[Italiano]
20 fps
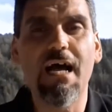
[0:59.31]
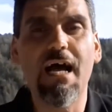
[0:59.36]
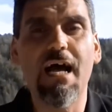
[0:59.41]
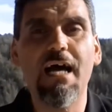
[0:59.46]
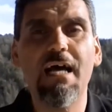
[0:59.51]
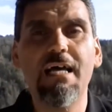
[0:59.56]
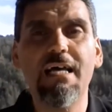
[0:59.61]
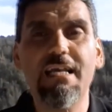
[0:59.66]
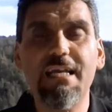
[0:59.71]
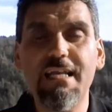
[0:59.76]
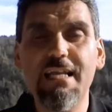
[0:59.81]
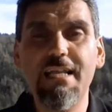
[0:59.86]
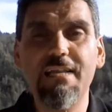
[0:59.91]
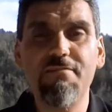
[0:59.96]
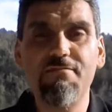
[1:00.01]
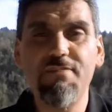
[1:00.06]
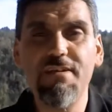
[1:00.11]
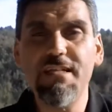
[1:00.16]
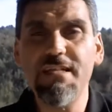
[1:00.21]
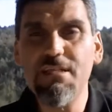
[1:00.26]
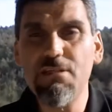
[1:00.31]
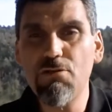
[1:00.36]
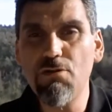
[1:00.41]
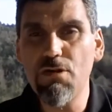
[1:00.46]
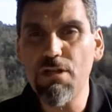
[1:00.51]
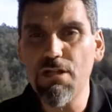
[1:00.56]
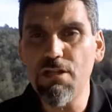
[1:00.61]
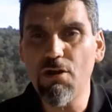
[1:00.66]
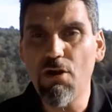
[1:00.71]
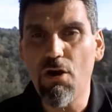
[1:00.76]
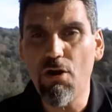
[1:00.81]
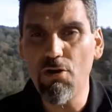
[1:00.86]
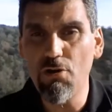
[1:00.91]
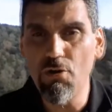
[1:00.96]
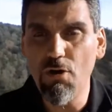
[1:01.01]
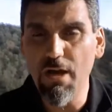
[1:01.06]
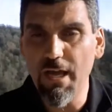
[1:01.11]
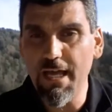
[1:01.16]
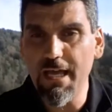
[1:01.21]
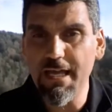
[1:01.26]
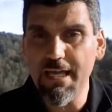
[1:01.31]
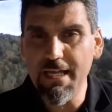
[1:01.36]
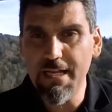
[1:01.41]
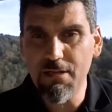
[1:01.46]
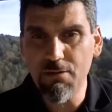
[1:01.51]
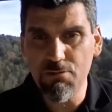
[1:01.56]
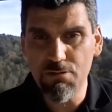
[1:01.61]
tra il venditore di olio e